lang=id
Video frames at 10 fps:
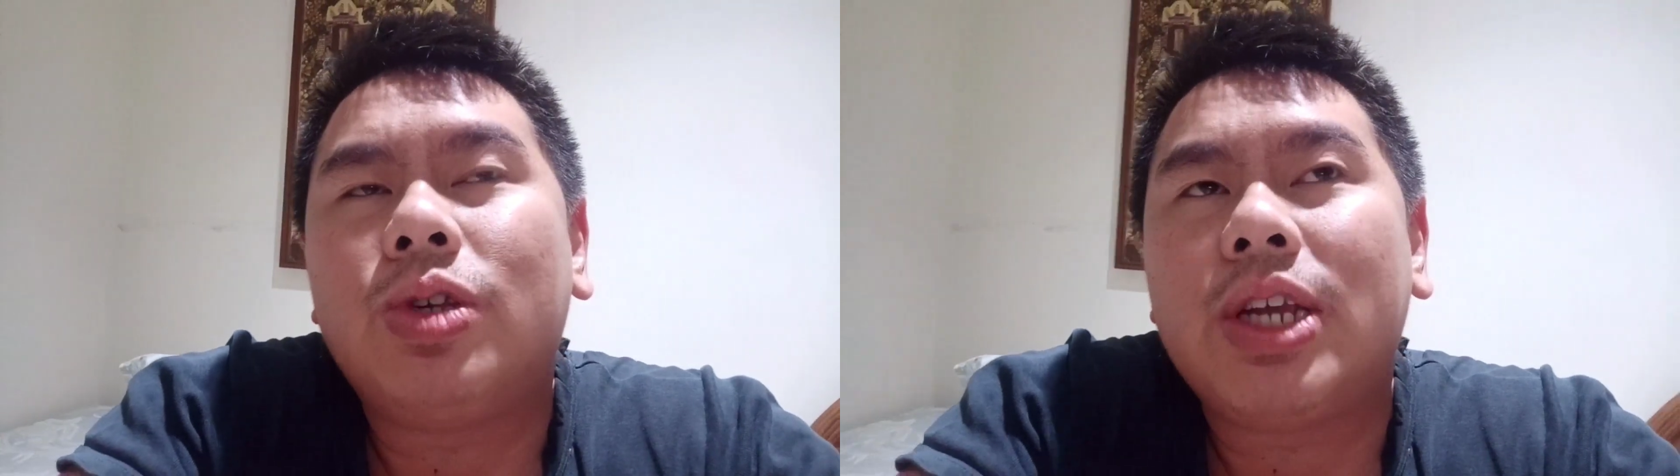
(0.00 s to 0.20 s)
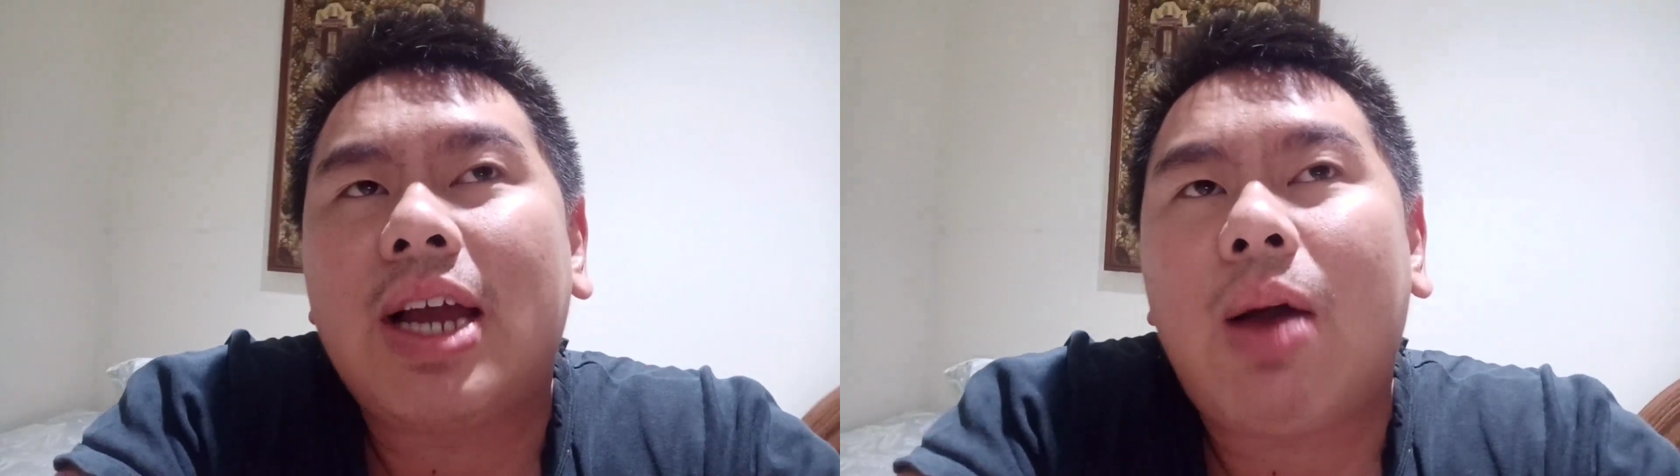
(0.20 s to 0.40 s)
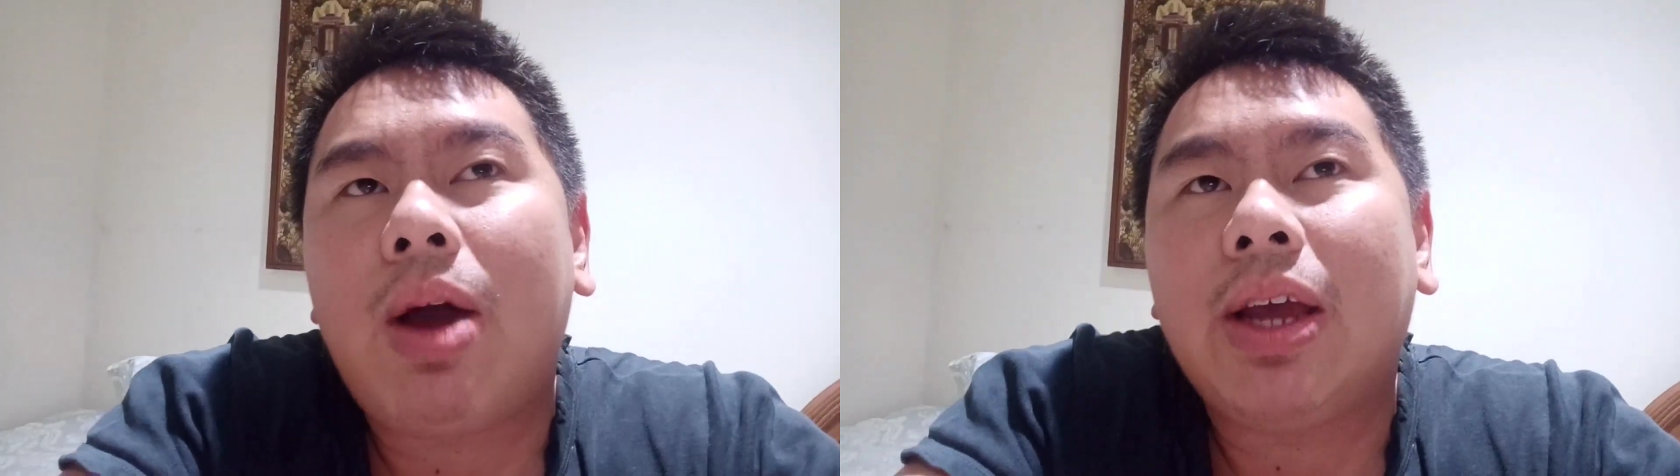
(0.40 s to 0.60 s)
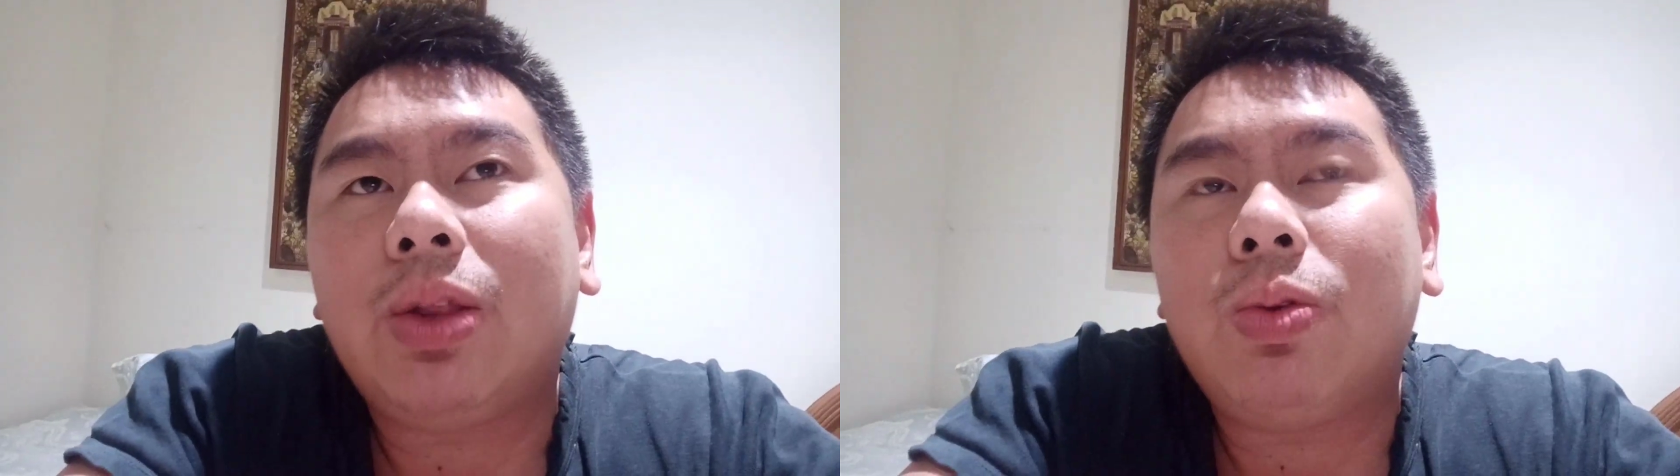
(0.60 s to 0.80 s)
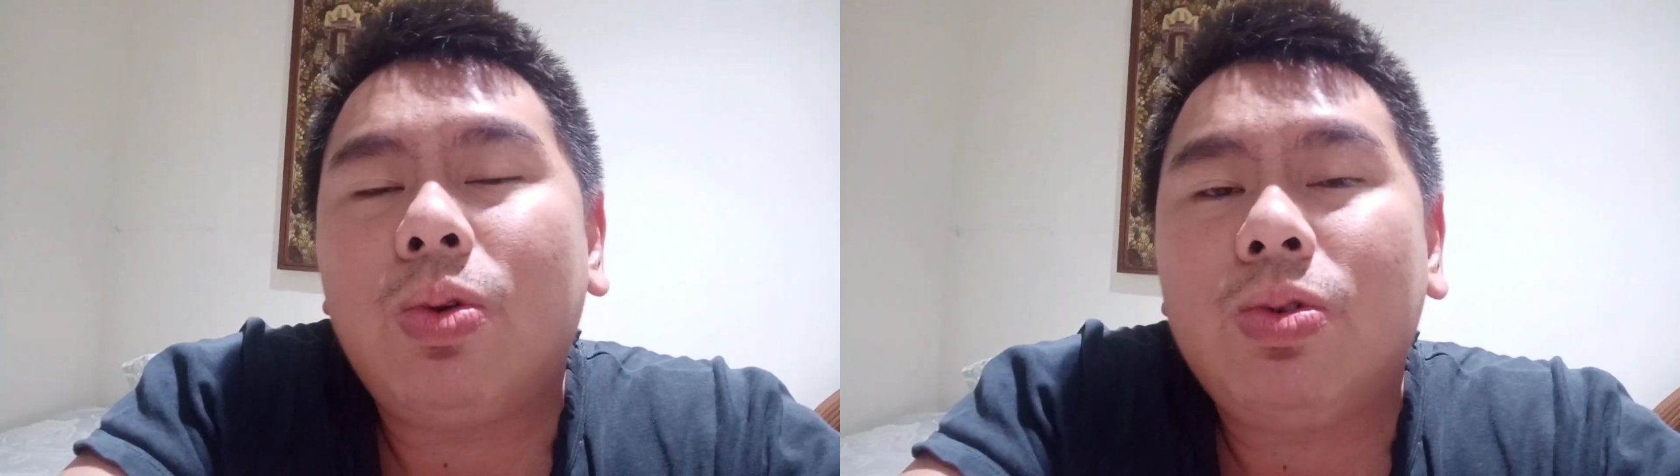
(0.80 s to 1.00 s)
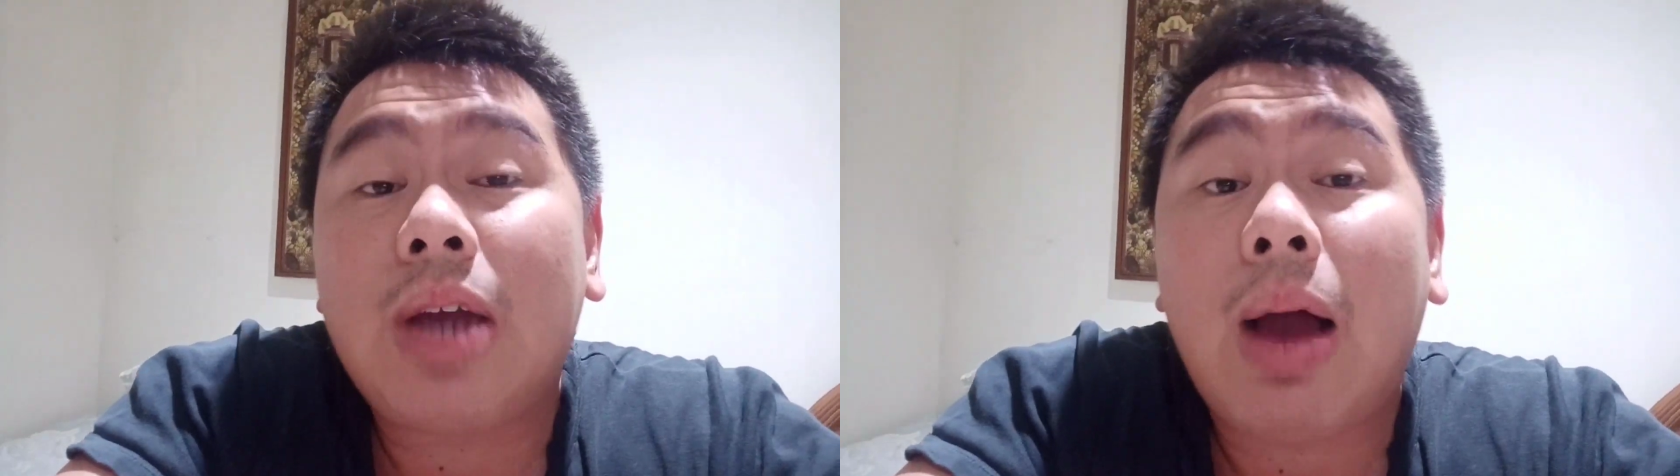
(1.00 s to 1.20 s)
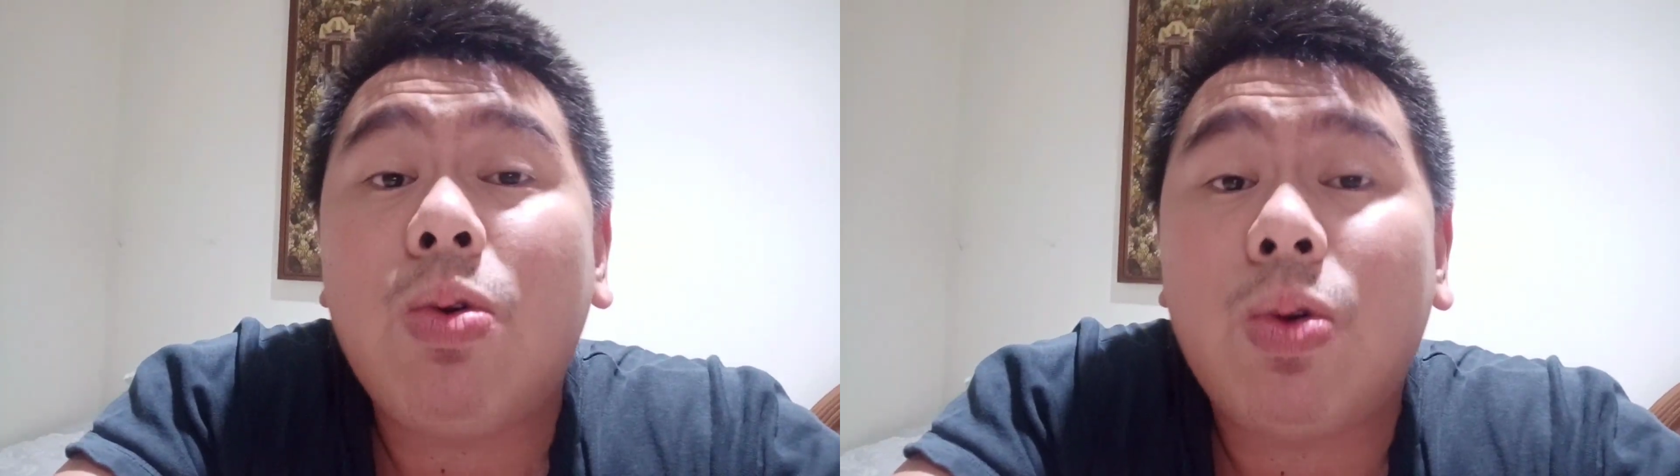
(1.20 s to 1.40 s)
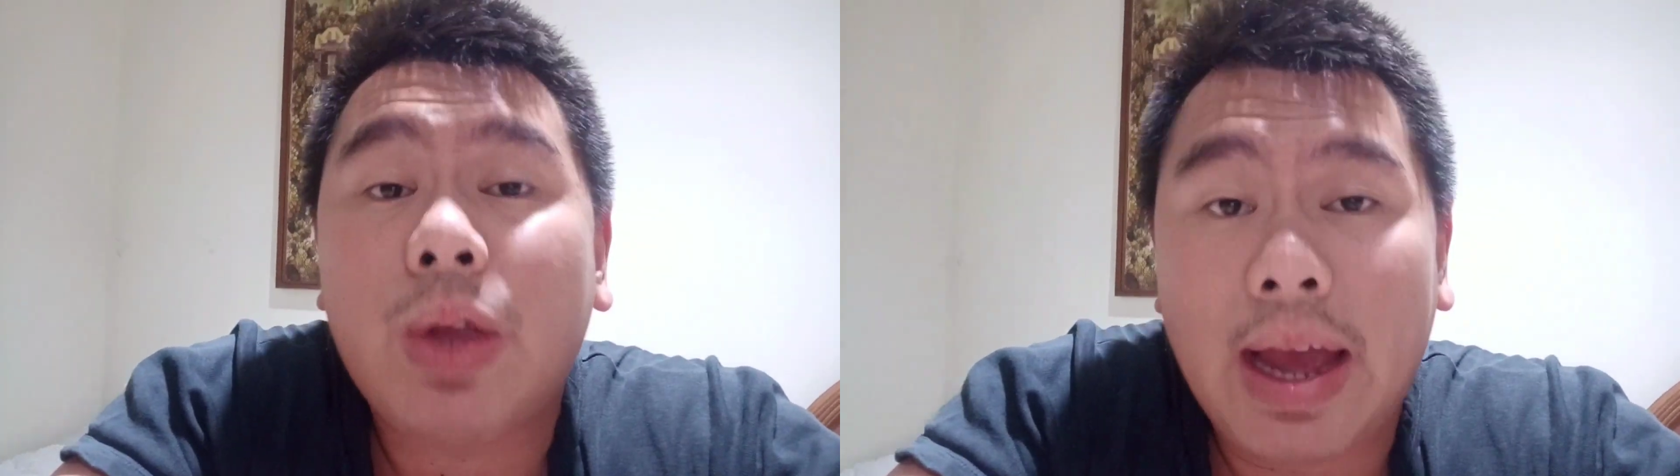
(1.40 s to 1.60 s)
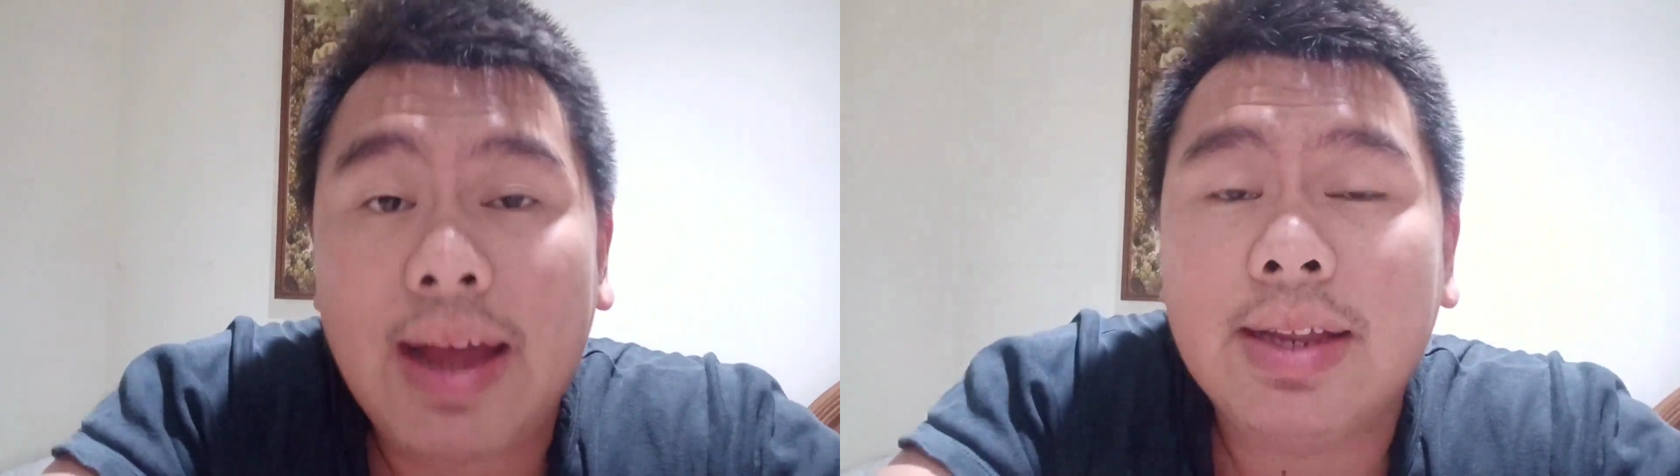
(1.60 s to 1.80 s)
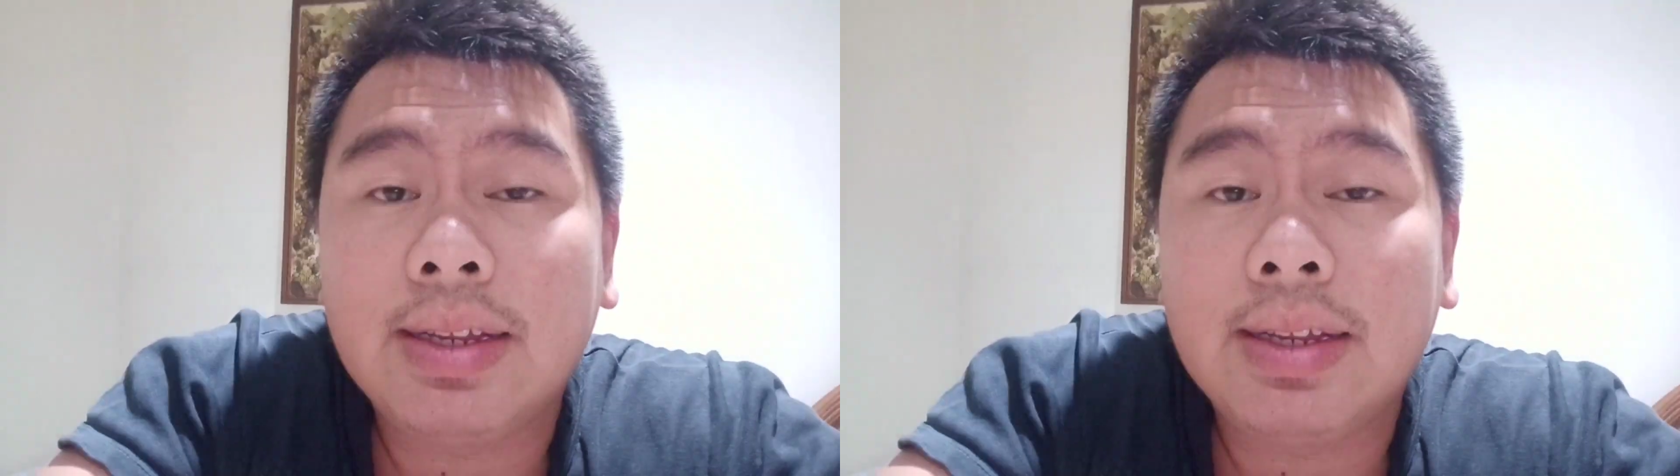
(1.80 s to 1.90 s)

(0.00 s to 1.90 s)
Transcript: Singkawang itu jauh ya